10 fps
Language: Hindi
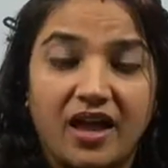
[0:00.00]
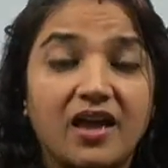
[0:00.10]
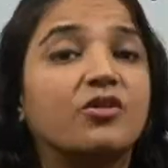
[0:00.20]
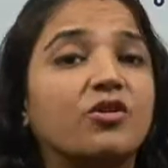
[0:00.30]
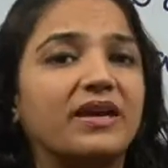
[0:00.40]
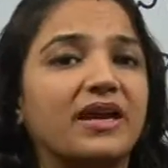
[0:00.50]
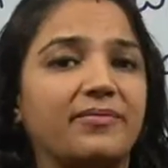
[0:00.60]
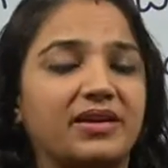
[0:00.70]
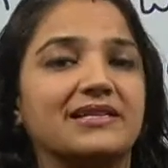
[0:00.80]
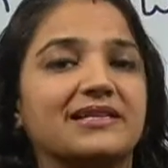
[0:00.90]
है ना कोई भी
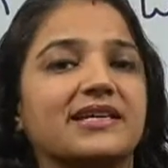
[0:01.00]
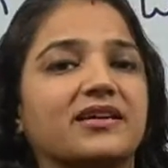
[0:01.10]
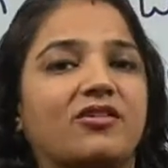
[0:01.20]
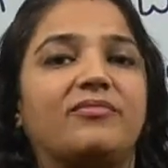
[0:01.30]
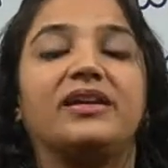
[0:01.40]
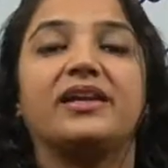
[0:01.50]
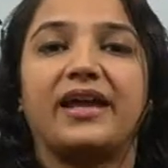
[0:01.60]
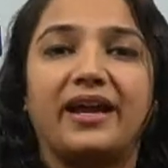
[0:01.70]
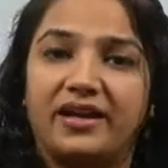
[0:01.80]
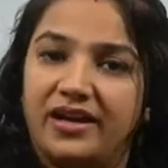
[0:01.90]
केमिकल से ये नॉर्मली
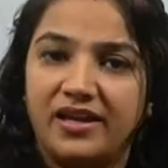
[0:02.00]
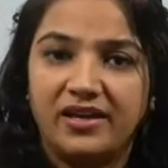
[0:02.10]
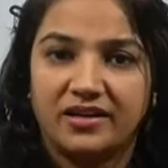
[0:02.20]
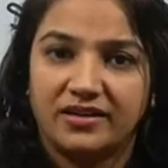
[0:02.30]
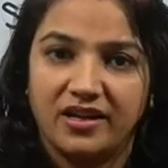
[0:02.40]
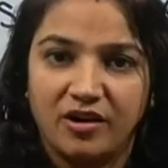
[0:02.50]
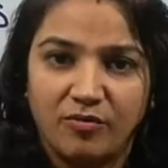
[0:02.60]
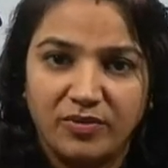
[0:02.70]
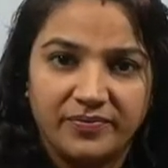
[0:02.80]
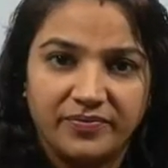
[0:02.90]
रिएक्ट नहीं करता है
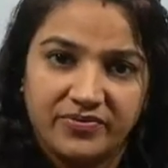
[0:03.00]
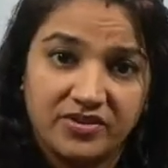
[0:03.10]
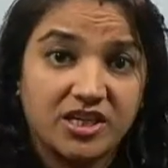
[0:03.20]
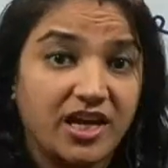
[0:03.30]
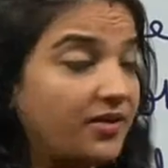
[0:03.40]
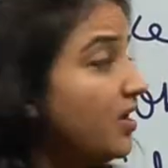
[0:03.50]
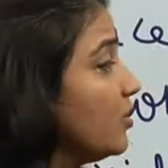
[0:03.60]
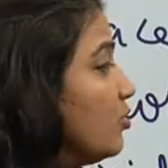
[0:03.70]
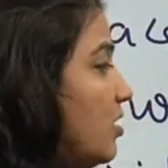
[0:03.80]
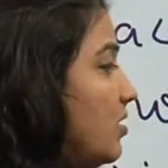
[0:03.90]
नॉर्मली ठीक है
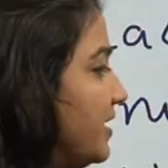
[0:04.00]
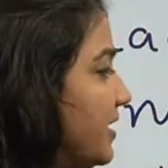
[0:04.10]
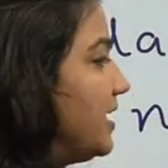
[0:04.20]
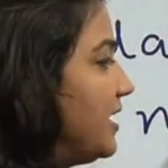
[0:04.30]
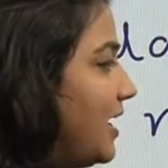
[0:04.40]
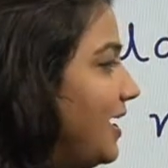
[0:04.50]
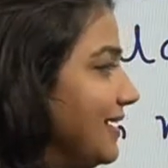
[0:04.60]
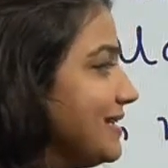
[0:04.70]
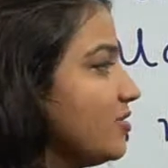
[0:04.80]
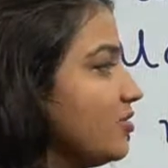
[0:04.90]
तो हम कहेंगे
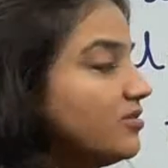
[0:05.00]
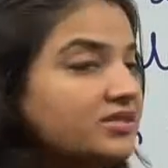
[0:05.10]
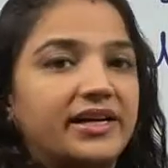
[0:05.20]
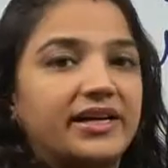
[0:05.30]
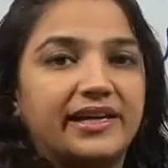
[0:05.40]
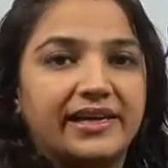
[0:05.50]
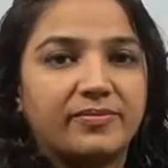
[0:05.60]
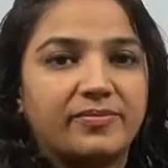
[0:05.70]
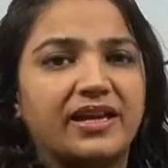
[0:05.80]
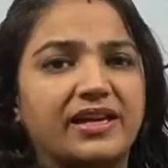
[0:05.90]
हाँ इसने तो ऑक्साइड की
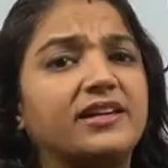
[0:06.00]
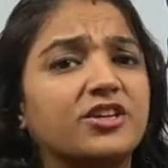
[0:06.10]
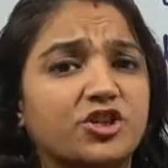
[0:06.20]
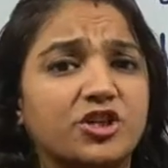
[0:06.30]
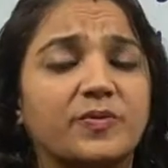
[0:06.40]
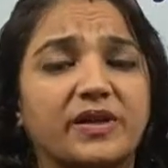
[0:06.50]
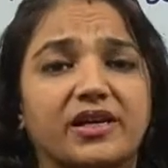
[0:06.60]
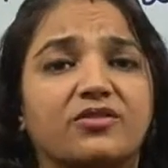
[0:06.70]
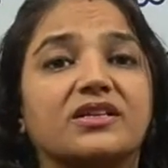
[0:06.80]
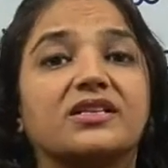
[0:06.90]
लेयर बना ली लश्चर भी
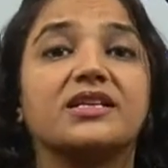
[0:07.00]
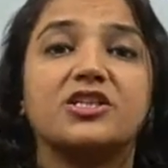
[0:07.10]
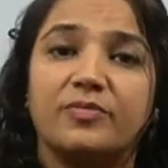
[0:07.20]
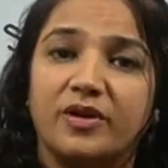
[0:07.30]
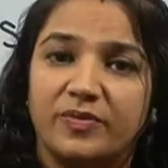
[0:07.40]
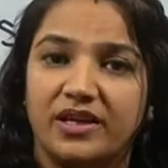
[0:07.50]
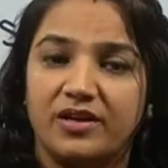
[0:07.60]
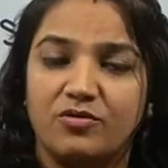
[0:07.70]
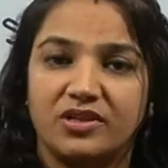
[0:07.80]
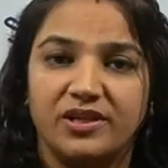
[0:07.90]
नहीं होता ज्यादा चमक भी
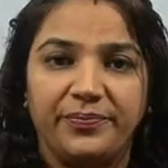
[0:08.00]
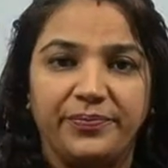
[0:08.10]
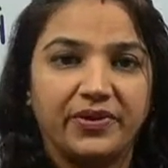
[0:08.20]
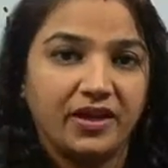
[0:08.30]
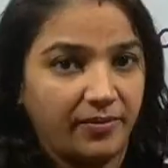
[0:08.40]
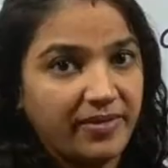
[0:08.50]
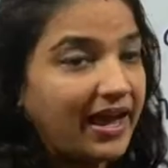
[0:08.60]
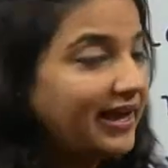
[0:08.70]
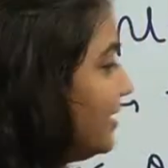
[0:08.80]
नहीं होती अब मैं